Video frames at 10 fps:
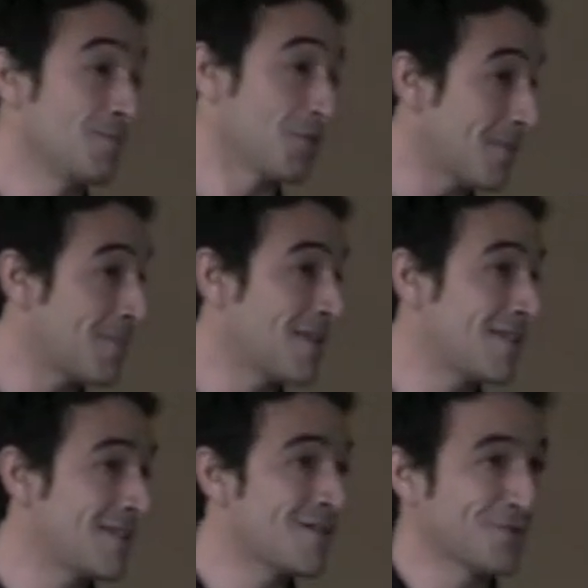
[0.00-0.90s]

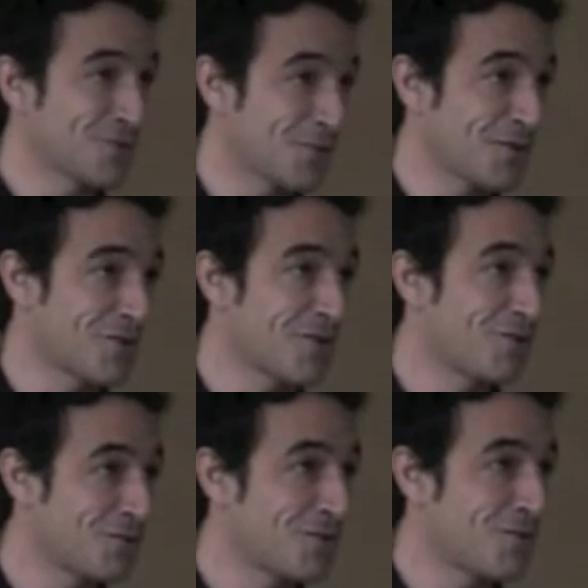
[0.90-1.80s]
problématiques des entrepreneurs
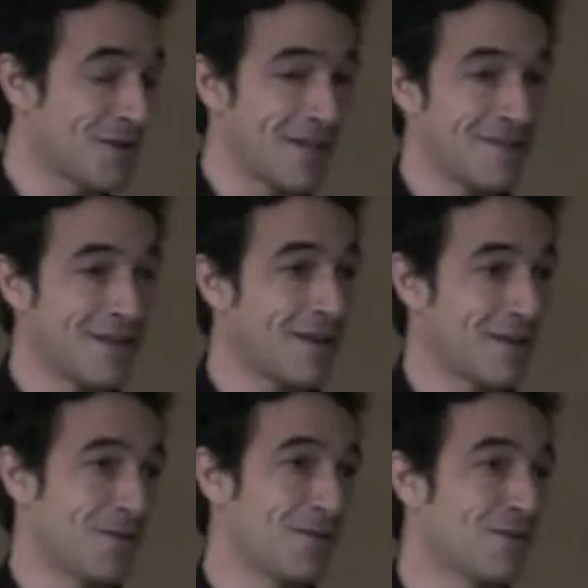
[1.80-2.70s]
locaux était
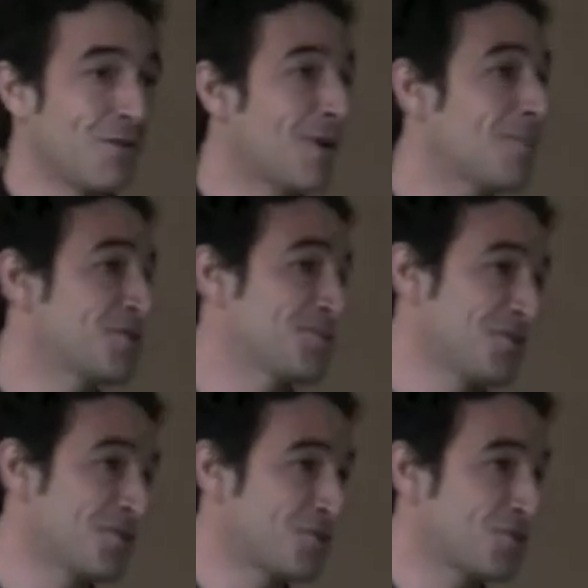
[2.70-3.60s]
euh, le
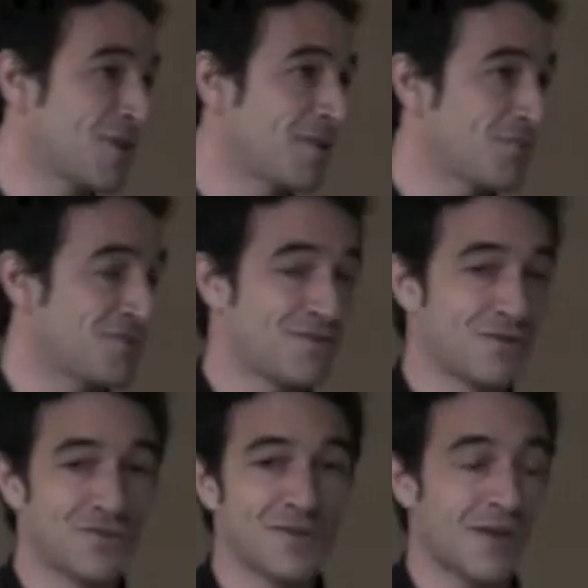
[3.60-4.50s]
rapprochement de conjoints,
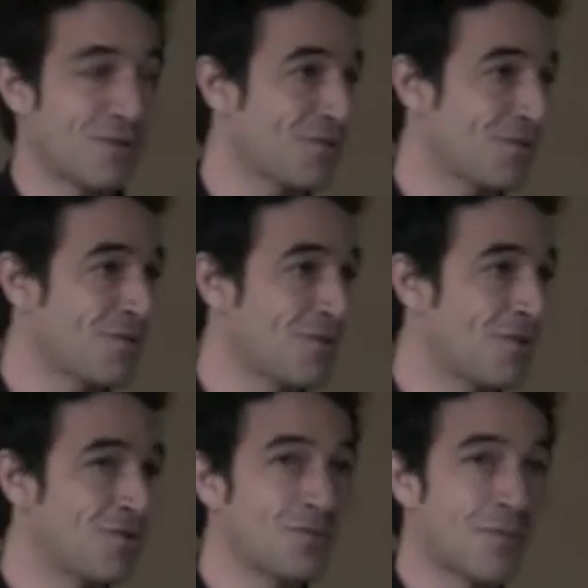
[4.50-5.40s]
puisque suite à
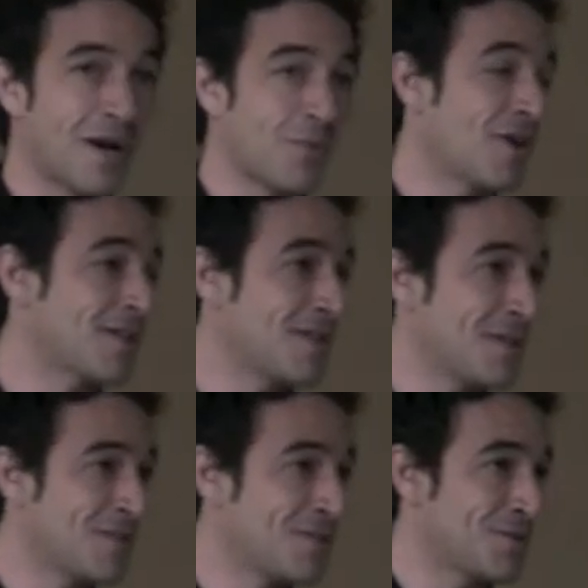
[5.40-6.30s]
recrutement ou par rapport à des
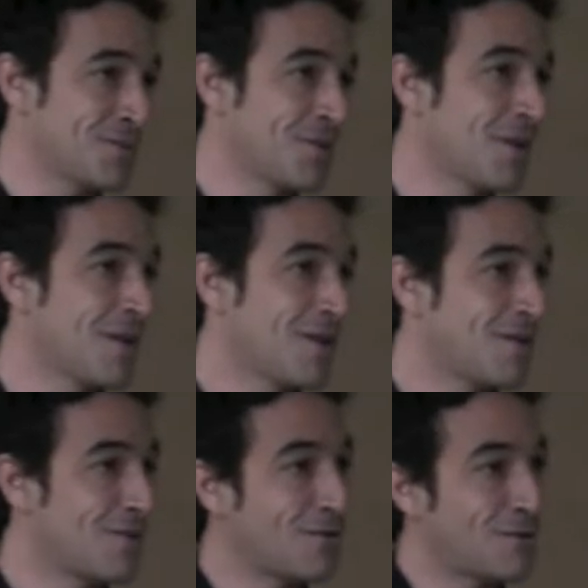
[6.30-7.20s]
démissions,
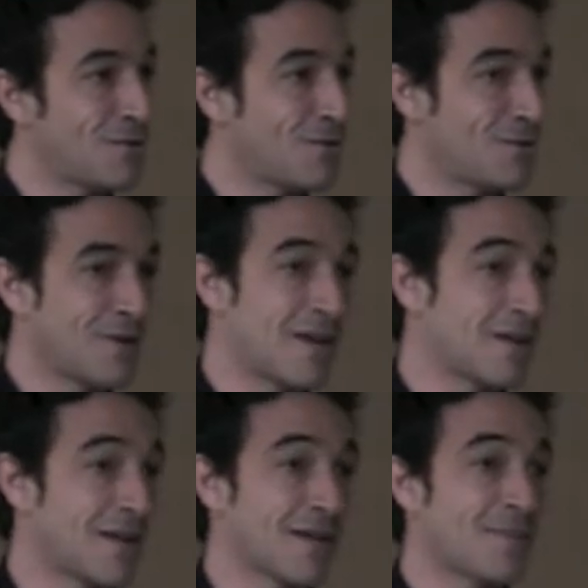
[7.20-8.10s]

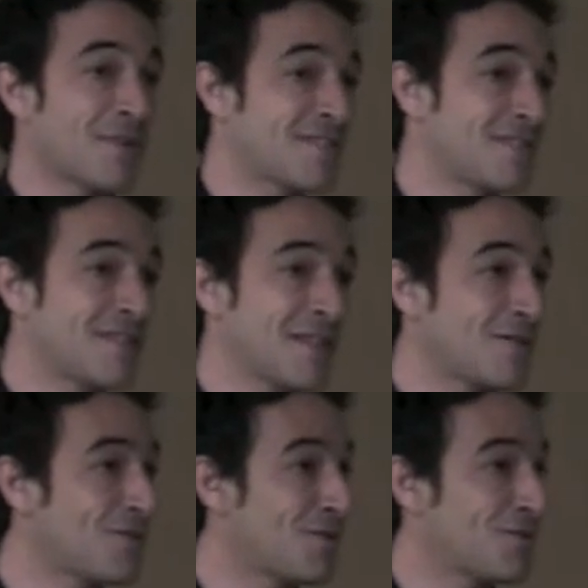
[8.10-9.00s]

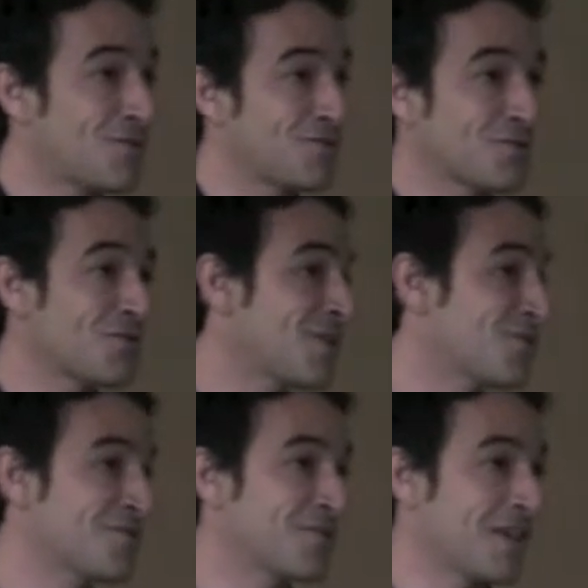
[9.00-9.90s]
l'incapacité du conjoint à
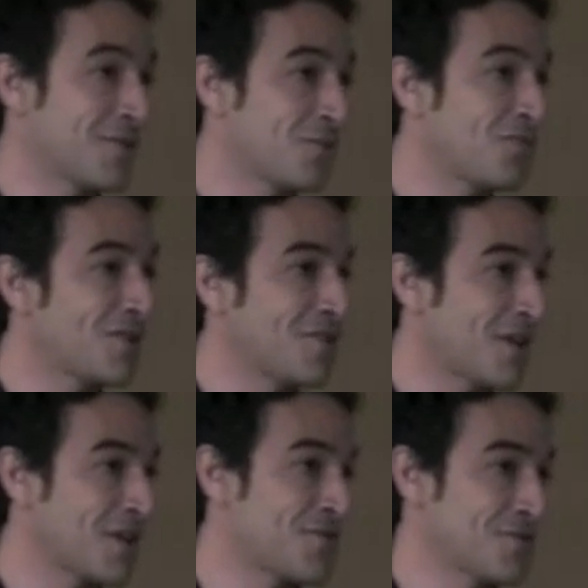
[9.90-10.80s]
trouver un emploi dans
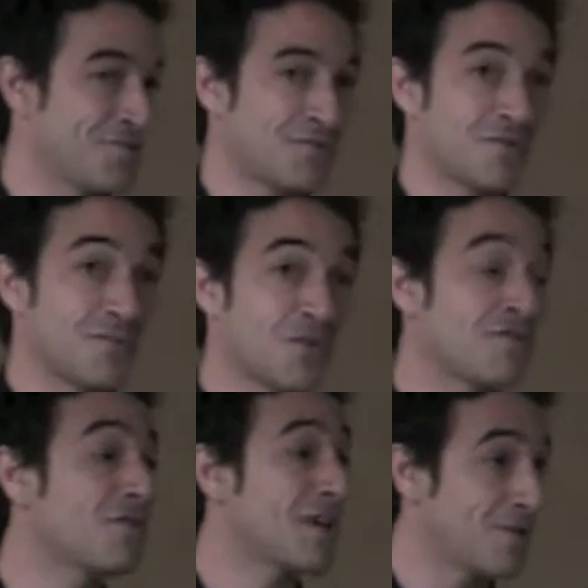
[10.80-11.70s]
la région
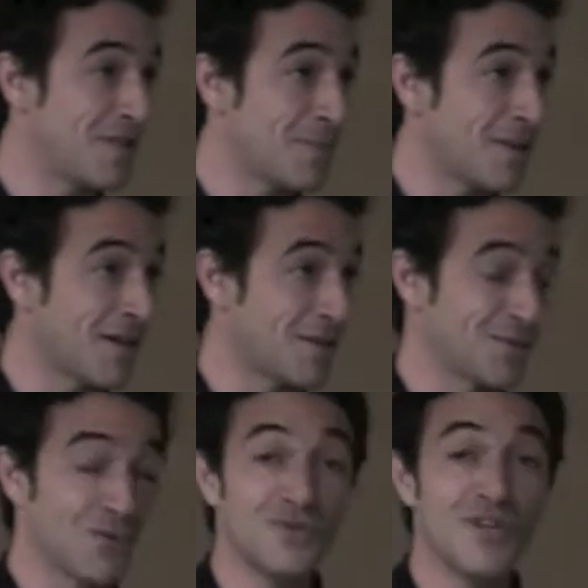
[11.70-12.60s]
provoquait le départ
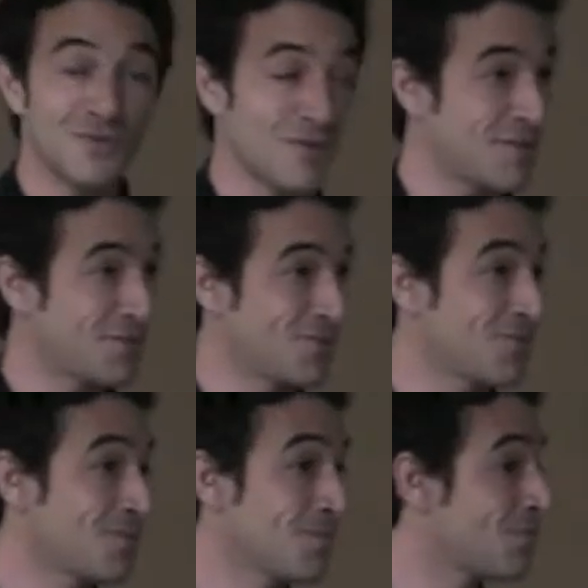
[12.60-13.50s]
ou l'annulation
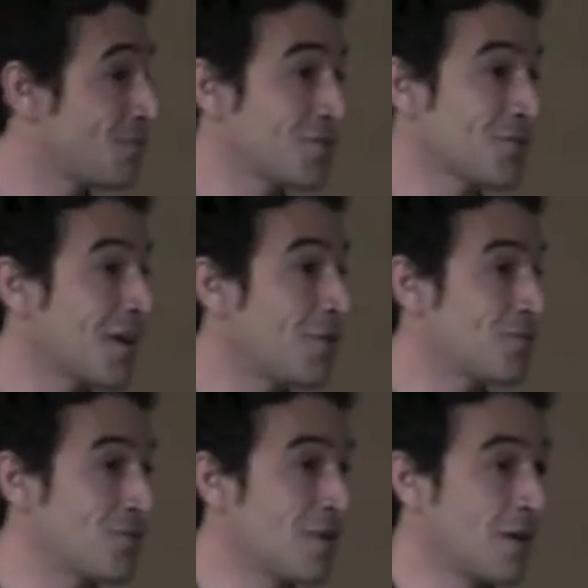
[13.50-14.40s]
du contrat en
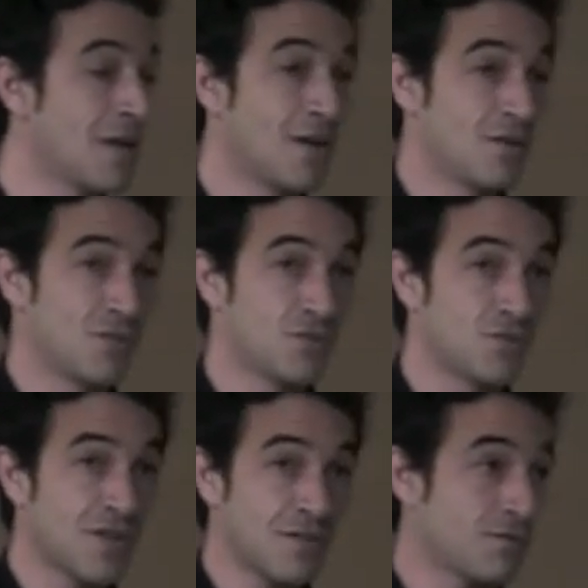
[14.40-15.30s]
cours. Donc
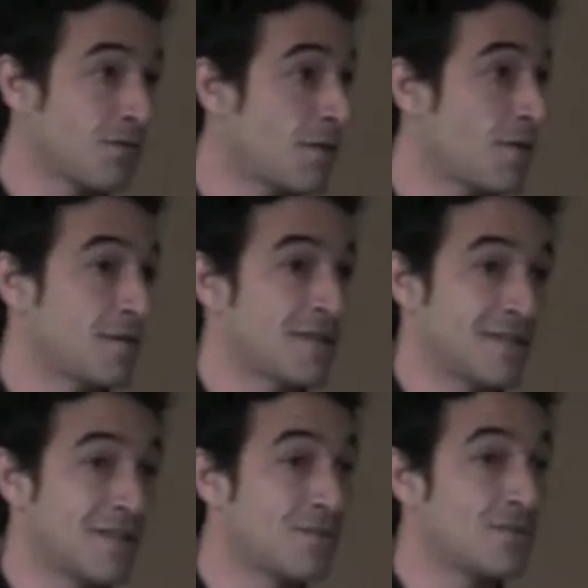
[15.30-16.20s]
nous avons euh,
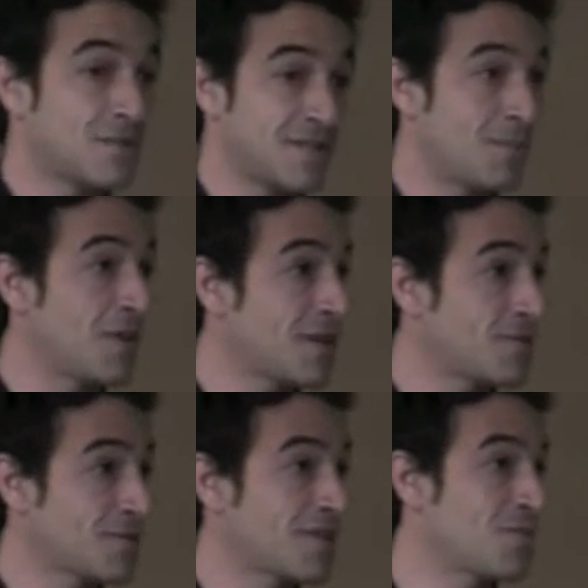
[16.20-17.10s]
décidé de cibler
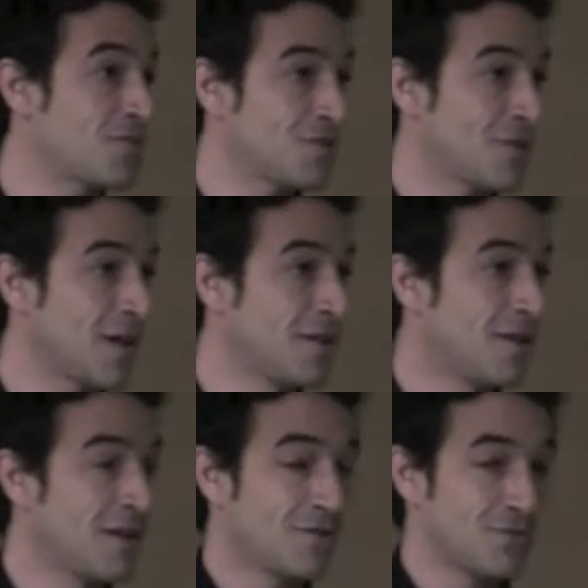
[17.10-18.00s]
sur cette mesure-là,
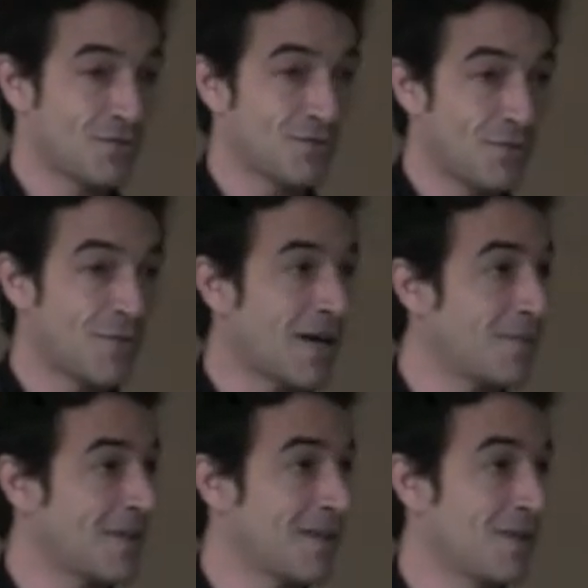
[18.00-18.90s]
sur ce
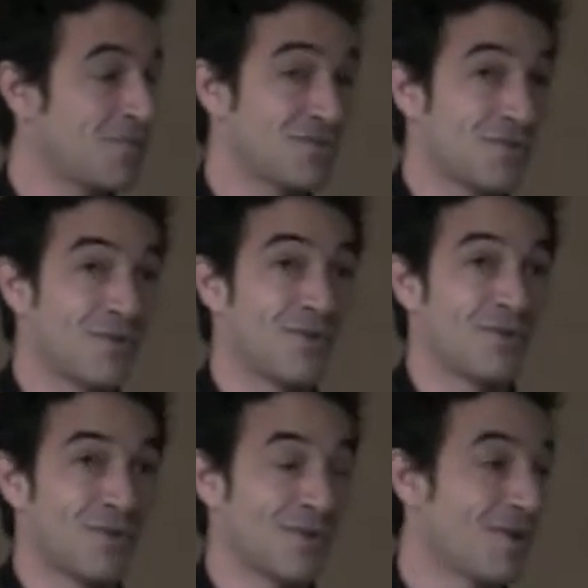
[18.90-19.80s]
paramètre-là, puisque
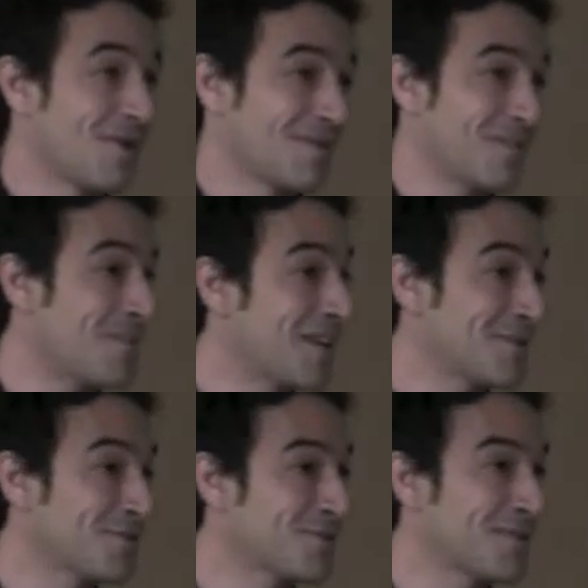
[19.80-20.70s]
ce n'est pas
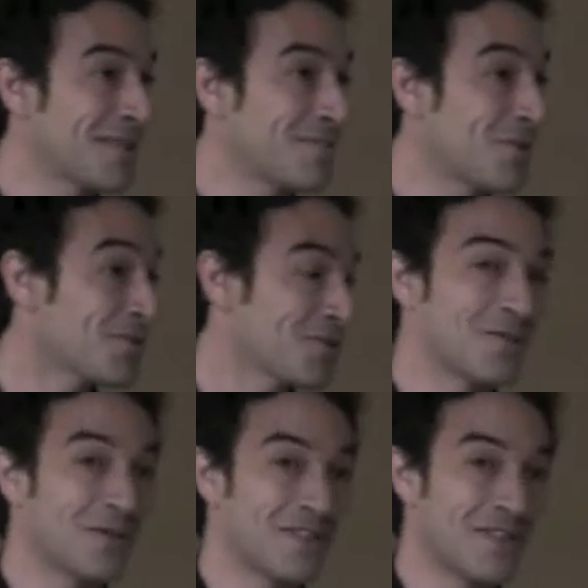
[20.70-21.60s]
l'intention qui y manque,
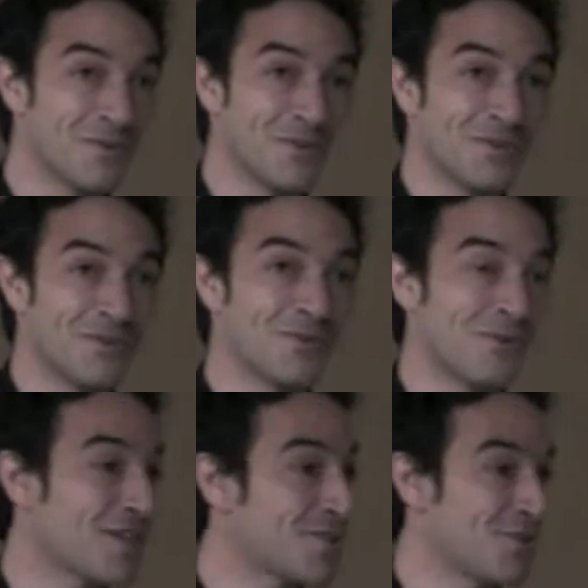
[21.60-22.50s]
ni le,
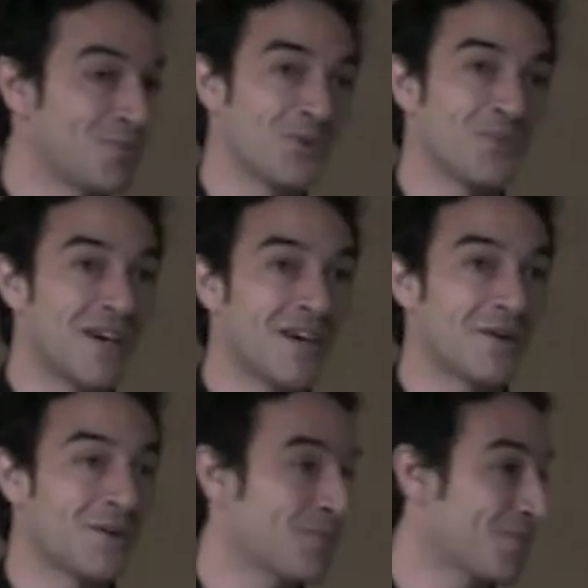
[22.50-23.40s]
courage, mais on ne peut
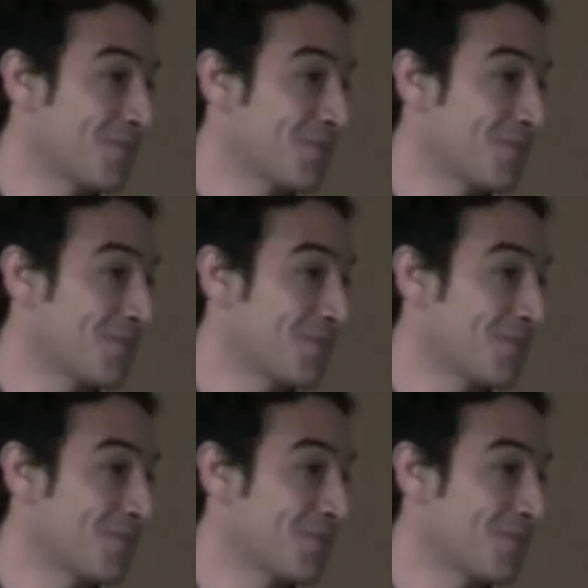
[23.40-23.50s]
pas